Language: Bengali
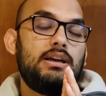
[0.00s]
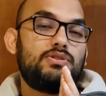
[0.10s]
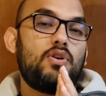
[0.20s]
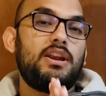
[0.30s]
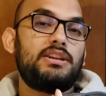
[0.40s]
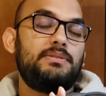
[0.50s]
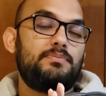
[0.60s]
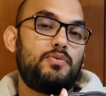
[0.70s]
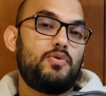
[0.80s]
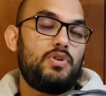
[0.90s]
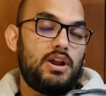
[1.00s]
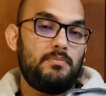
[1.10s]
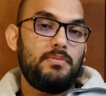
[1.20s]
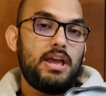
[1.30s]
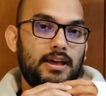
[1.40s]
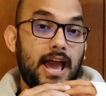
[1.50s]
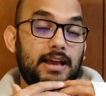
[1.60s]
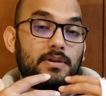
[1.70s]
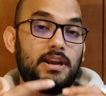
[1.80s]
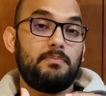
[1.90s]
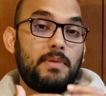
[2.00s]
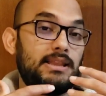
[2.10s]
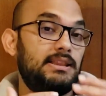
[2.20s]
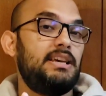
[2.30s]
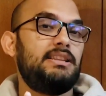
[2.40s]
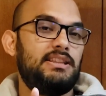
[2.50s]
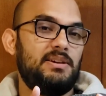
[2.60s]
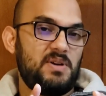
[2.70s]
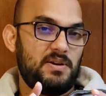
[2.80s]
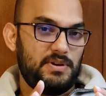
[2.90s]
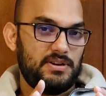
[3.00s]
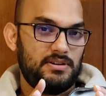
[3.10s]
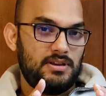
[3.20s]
স্কলারশিপ প্রোগ্রাম একবারে বাদ দিয়ে দিতে পারবেন